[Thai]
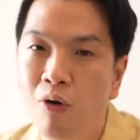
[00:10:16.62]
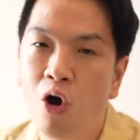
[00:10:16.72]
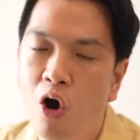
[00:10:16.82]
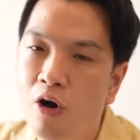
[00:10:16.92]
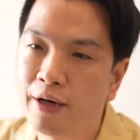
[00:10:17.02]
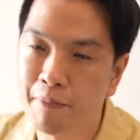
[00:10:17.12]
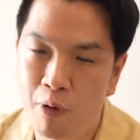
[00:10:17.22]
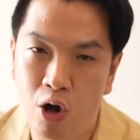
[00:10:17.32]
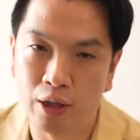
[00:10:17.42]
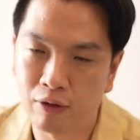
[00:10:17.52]
เอาห้องใน
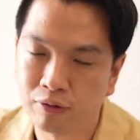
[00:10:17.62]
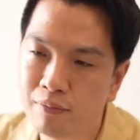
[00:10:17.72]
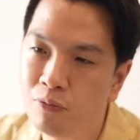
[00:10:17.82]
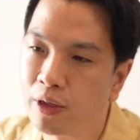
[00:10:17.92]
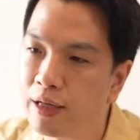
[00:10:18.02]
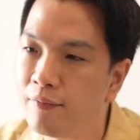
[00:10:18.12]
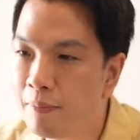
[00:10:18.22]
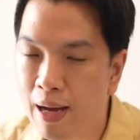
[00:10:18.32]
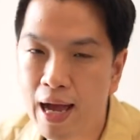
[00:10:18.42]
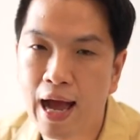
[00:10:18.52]
พอร์ตเขาทั้งหมดอะ
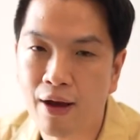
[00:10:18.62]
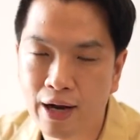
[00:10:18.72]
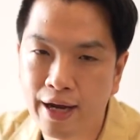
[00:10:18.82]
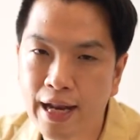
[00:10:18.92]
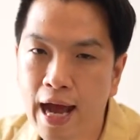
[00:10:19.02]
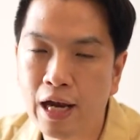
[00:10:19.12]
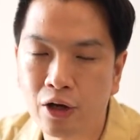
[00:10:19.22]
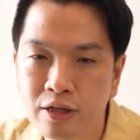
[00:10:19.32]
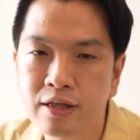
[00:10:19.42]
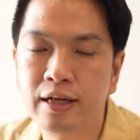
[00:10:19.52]
มาหารายได้
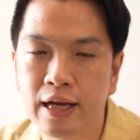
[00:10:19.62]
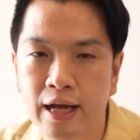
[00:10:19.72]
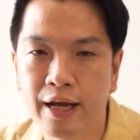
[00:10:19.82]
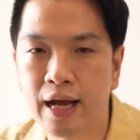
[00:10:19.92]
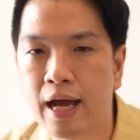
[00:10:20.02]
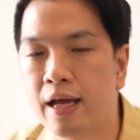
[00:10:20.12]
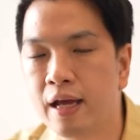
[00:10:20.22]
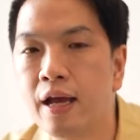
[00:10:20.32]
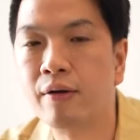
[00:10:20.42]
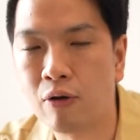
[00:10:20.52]
แล้วก็เฉลี่ยรายได้
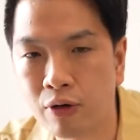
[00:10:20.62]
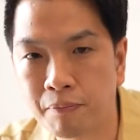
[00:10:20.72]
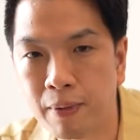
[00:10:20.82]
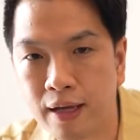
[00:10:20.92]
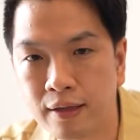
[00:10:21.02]
ให้เราเงินไป